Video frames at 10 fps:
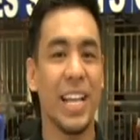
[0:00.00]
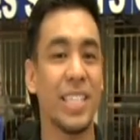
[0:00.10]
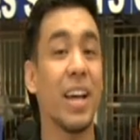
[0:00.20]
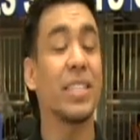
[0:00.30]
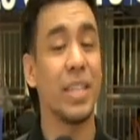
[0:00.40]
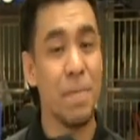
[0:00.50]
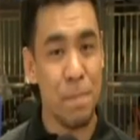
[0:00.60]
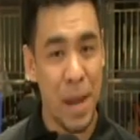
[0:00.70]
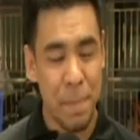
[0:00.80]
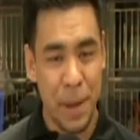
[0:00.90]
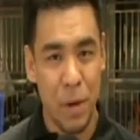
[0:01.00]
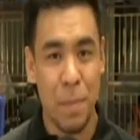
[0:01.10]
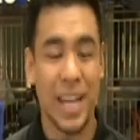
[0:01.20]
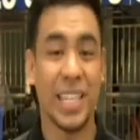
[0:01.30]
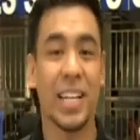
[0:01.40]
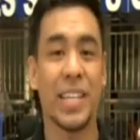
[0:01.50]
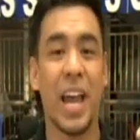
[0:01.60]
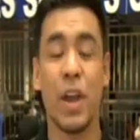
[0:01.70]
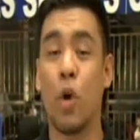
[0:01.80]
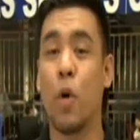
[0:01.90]
Isang simple pero
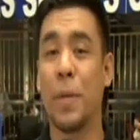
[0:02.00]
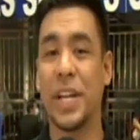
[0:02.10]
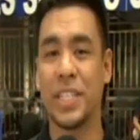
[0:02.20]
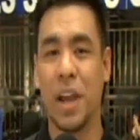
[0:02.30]
makasaysayang opening